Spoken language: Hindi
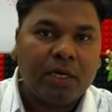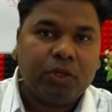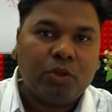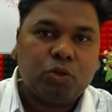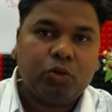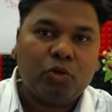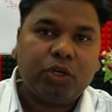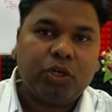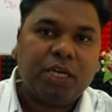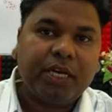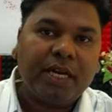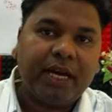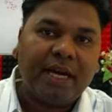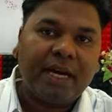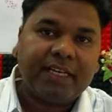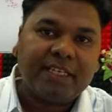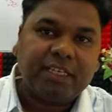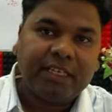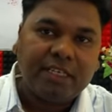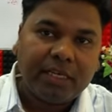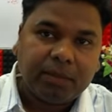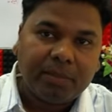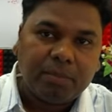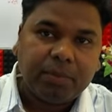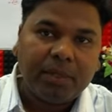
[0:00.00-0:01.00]
तो ये
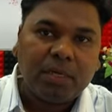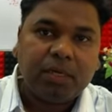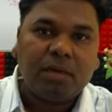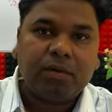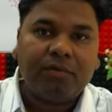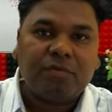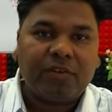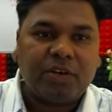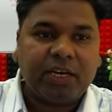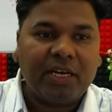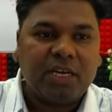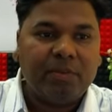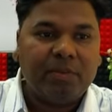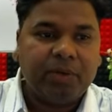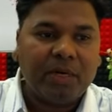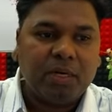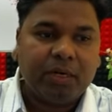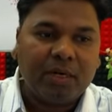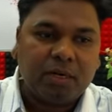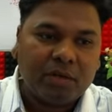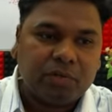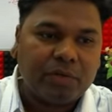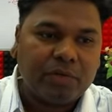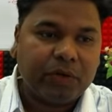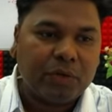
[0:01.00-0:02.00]
एडिटेबल फाइल में
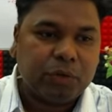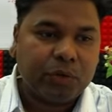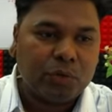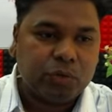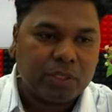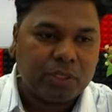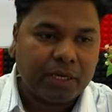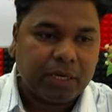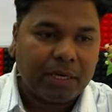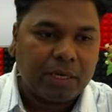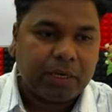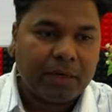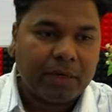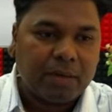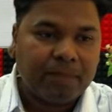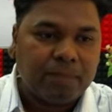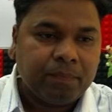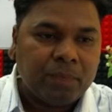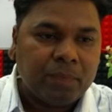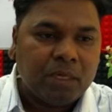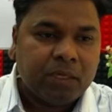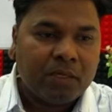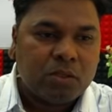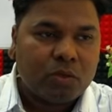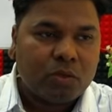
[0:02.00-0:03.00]
कन्वर्ट हो जाएगी
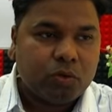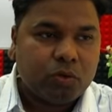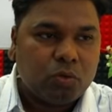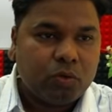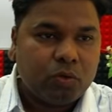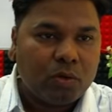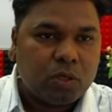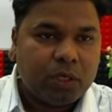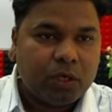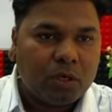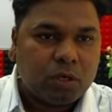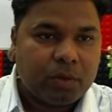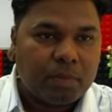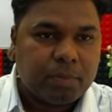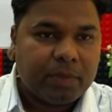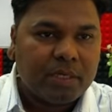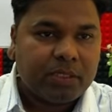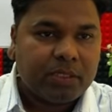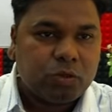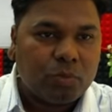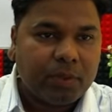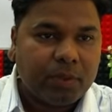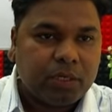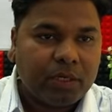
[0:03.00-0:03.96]
सो गूगल डॉक में इसे ओपन